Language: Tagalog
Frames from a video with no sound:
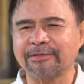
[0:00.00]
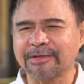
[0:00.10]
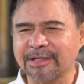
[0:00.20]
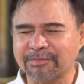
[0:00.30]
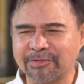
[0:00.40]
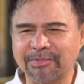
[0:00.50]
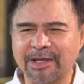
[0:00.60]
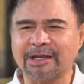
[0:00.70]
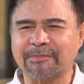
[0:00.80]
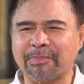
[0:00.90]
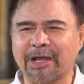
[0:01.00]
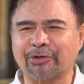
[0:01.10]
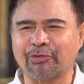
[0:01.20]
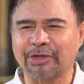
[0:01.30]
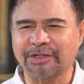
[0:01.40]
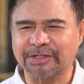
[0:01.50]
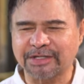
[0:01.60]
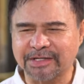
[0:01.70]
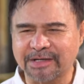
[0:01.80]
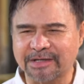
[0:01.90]
Hindi ibibigay ng Panginoon yan sa
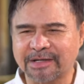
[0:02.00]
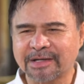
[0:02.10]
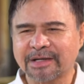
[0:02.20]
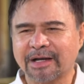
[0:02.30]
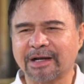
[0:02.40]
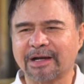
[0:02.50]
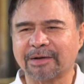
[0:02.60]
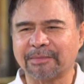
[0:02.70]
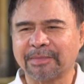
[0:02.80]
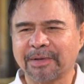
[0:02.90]
isang um,